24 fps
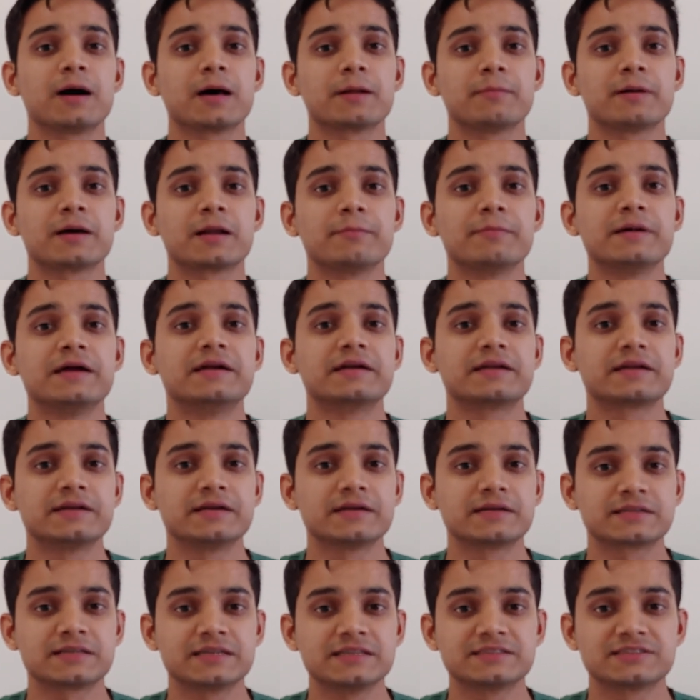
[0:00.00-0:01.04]
बार बार हमें
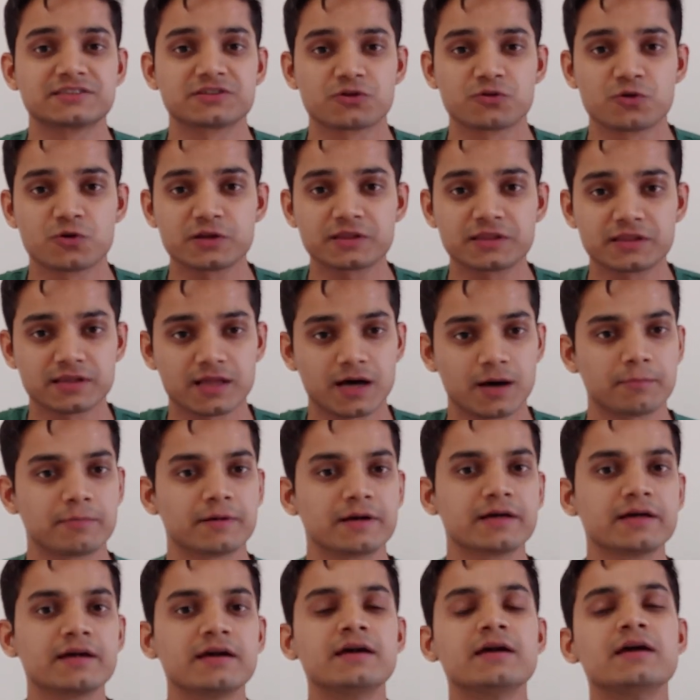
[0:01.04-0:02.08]
इंटरनेट की ज़रूरत ना
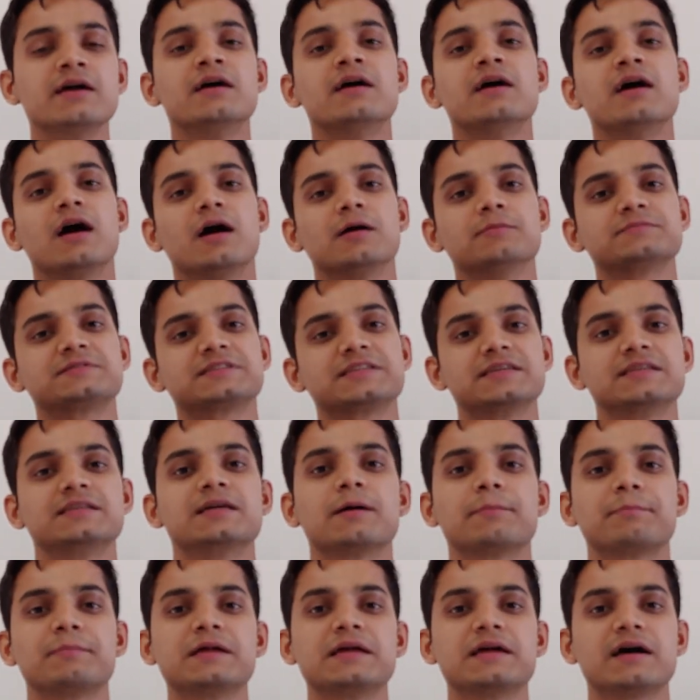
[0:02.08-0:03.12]
पड़े हम सीधे
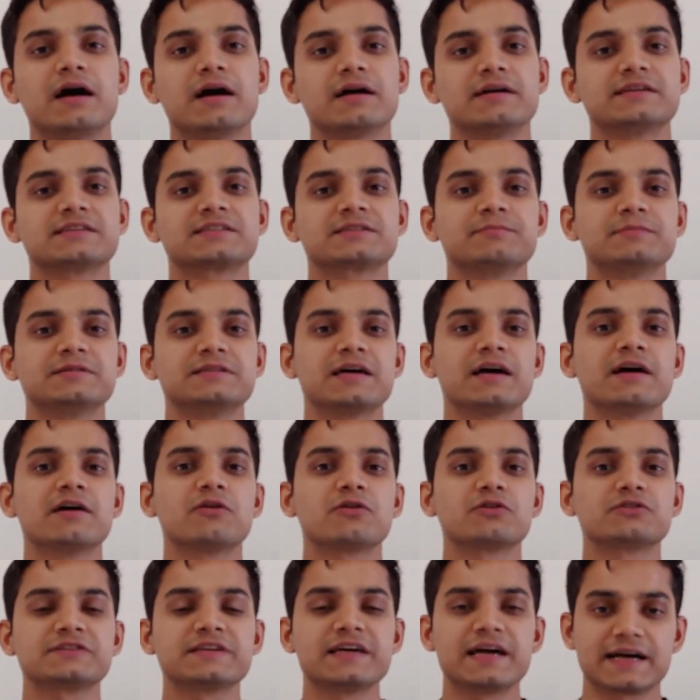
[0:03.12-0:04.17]
अपनी हार्ड डिस्क में जाएं
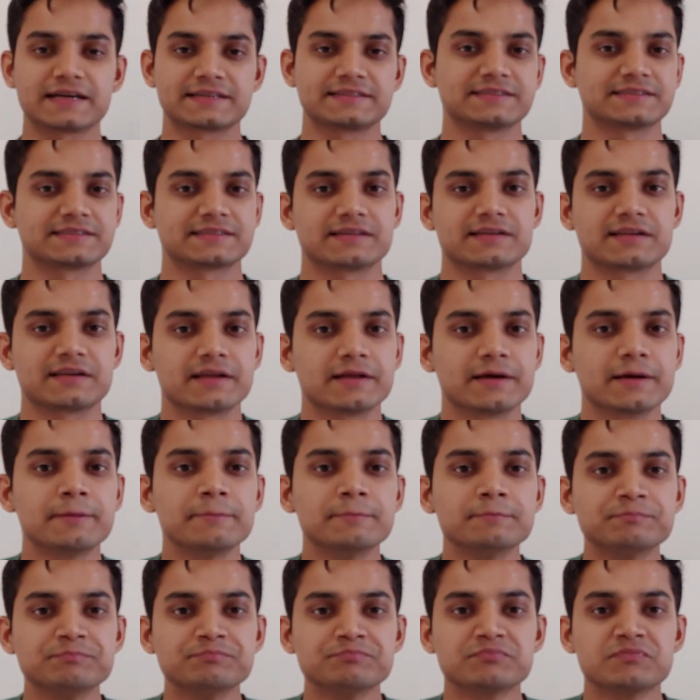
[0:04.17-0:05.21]
और उसे एक्सेस कर लें
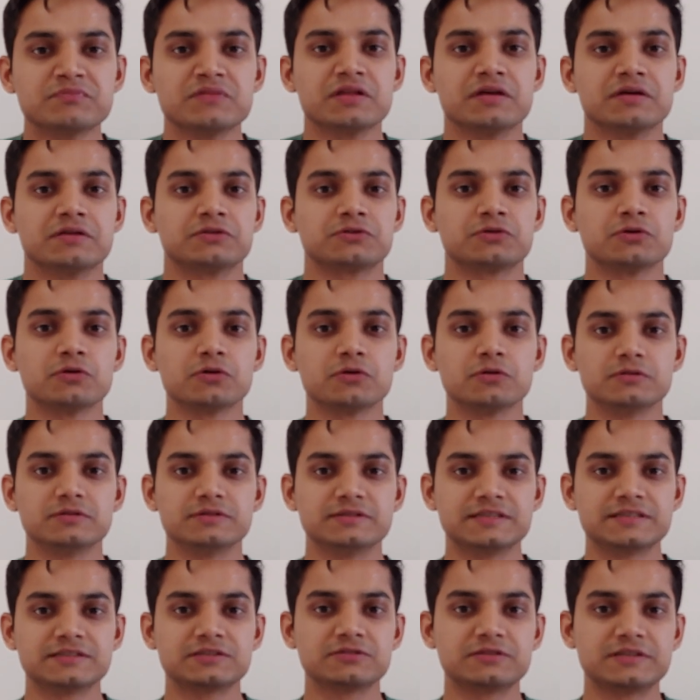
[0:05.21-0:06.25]
तो
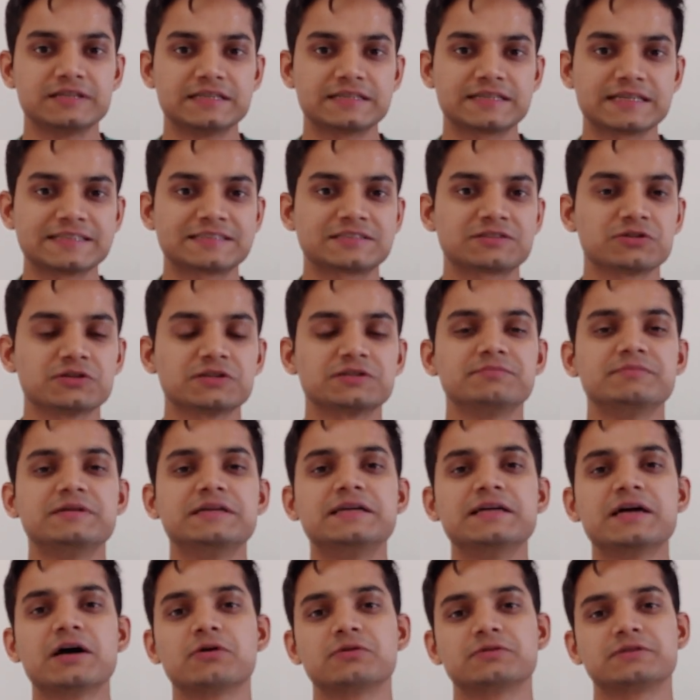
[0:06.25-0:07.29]
ये जो डेटा स्टोरेज
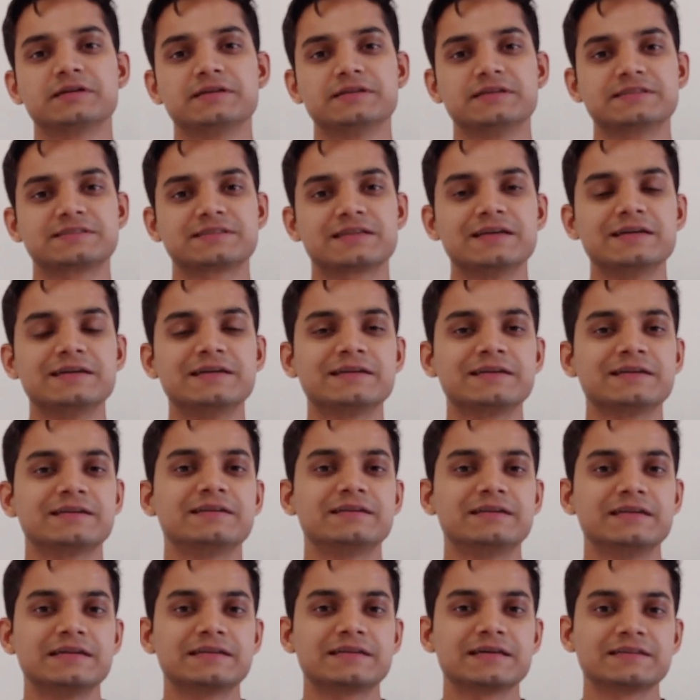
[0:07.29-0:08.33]
मीडिया होते हैं डिजिटल
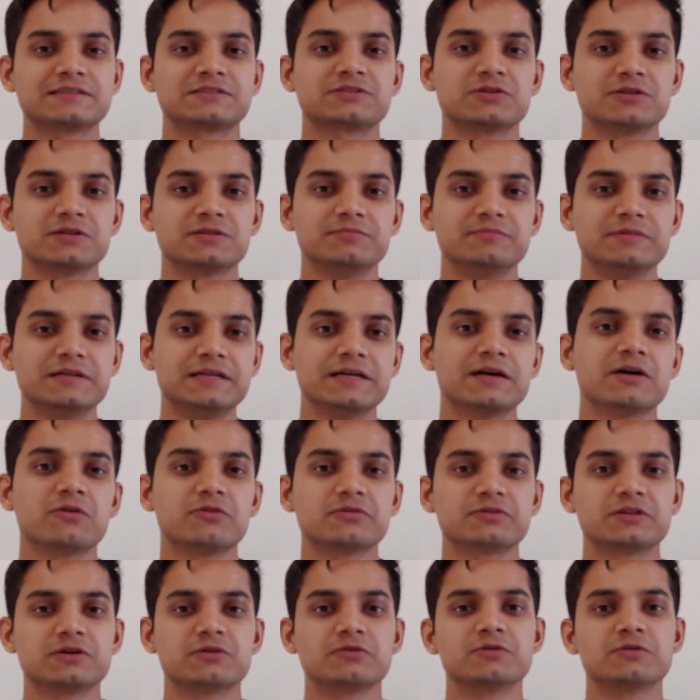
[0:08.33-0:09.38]
डेटा स्टोरेज मीडिया होते हैं